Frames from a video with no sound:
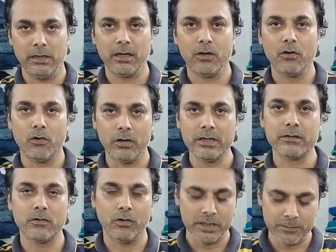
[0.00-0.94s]

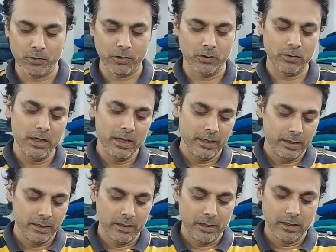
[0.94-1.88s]
कॉलेज बिल्कुल बिल्कुल
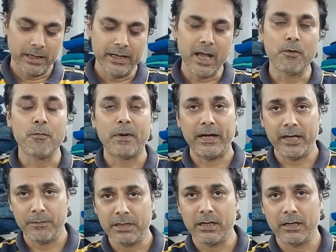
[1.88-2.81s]
कॉलेज वाला हो कहीं आपको
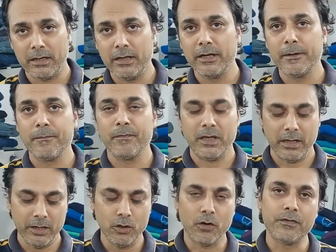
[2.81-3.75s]
पार्टी में जाना है
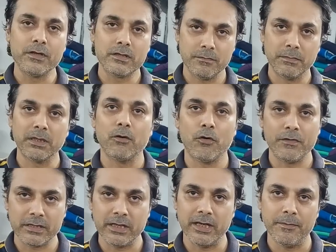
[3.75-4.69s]
कहीं ऑफिस मतलब
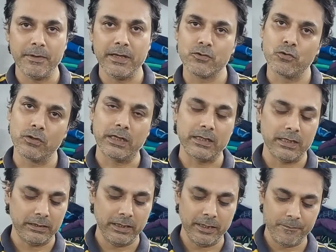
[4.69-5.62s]
ऑफिस ऑफिस वियर भी
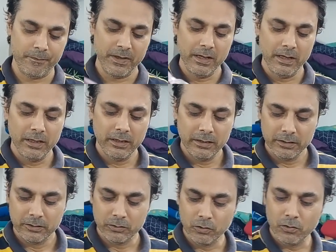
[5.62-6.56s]
है बिल्कुल
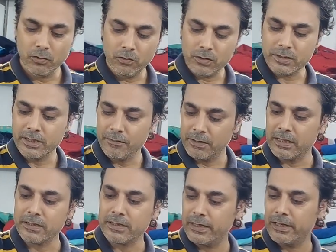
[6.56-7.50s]
सही बात है तो उसकी
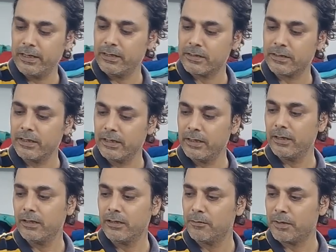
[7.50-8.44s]
वजह से इसकी
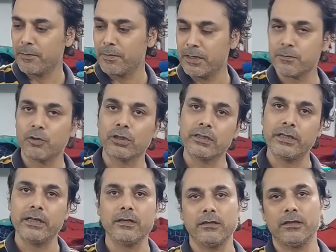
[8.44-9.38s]
हमारे पास
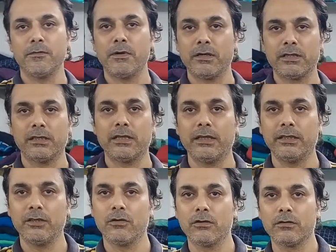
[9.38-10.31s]
डिमांड ज्यादा और फिर
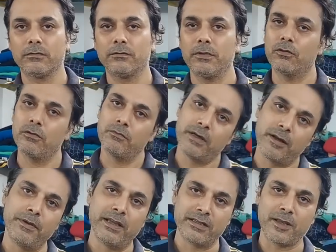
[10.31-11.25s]
गर्मी चल रही है तो
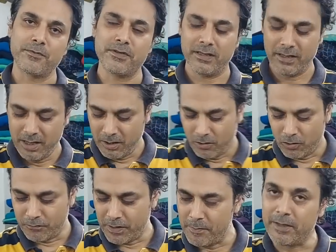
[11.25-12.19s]
गर्मी के हिसाब से तो
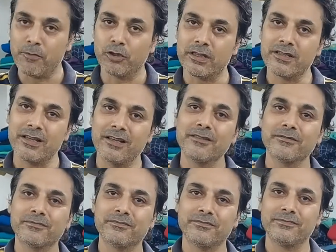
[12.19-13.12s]
फैब्रिक बहुत अच्छा
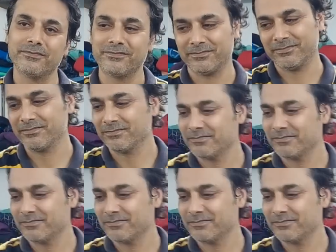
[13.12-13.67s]
है